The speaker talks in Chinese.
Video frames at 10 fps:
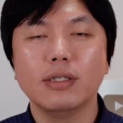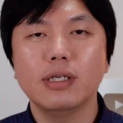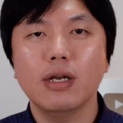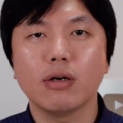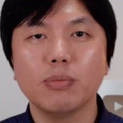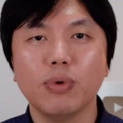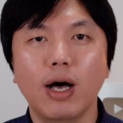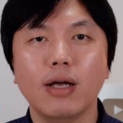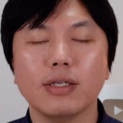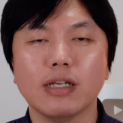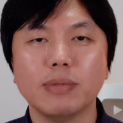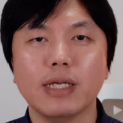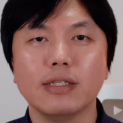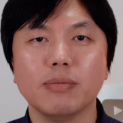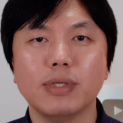今天聊这么多啊，咱们下
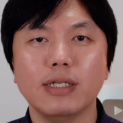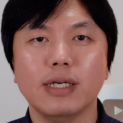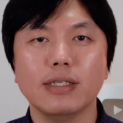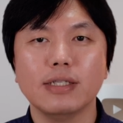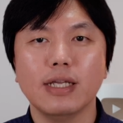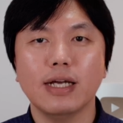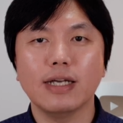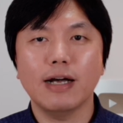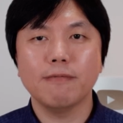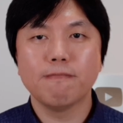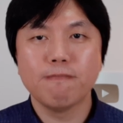次节目再见，谢谢大家。